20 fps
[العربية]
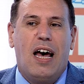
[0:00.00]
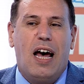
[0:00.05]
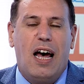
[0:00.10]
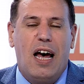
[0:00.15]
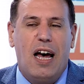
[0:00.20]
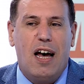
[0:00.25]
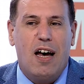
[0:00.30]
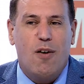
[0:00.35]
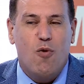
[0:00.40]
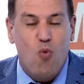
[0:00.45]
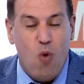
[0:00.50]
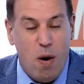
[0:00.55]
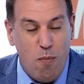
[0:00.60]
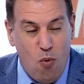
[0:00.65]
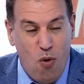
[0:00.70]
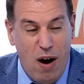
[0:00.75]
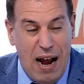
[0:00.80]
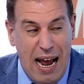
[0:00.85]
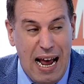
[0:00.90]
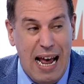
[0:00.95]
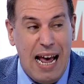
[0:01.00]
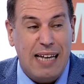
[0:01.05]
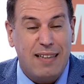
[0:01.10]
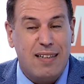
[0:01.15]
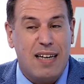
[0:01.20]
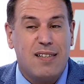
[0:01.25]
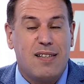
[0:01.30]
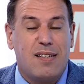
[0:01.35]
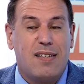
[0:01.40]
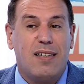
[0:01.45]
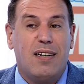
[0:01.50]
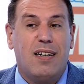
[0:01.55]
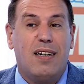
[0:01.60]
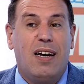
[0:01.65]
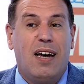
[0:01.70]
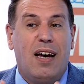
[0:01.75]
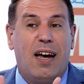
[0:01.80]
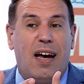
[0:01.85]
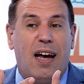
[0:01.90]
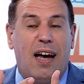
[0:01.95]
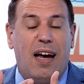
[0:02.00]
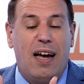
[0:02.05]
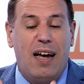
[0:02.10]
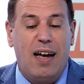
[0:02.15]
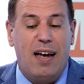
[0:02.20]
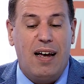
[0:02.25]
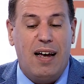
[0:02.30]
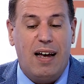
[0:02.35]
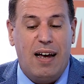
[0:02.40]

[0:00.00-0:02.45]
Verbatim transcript: آه، ومعاهدة آه،